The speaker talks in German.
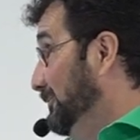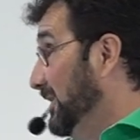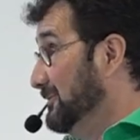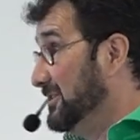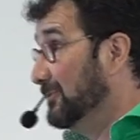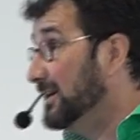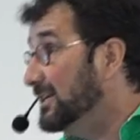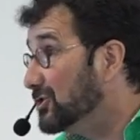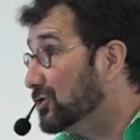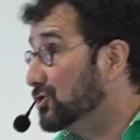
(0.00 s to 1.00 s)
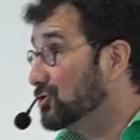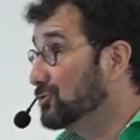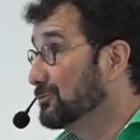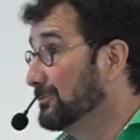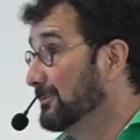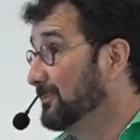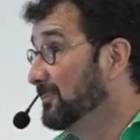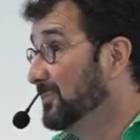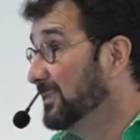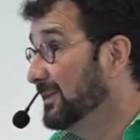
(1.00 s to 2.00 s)
Also theoretisch
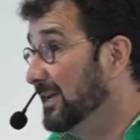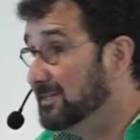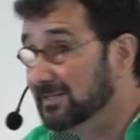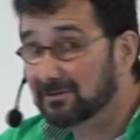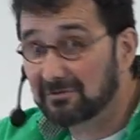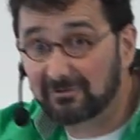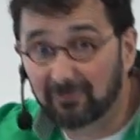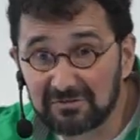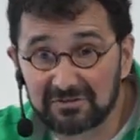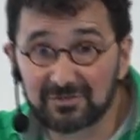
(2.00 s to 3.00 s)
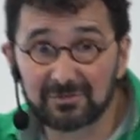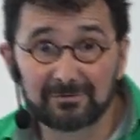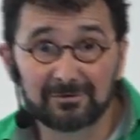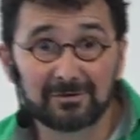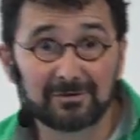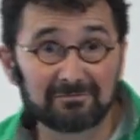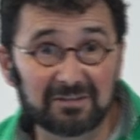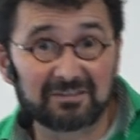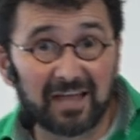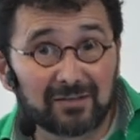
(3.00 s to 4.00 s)
hättet ihr das gewusst,
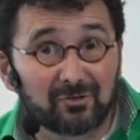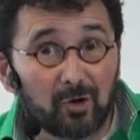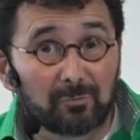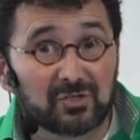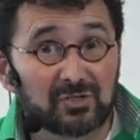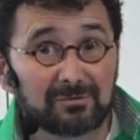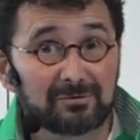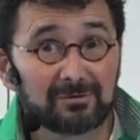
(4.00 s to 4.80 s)
was drankommt.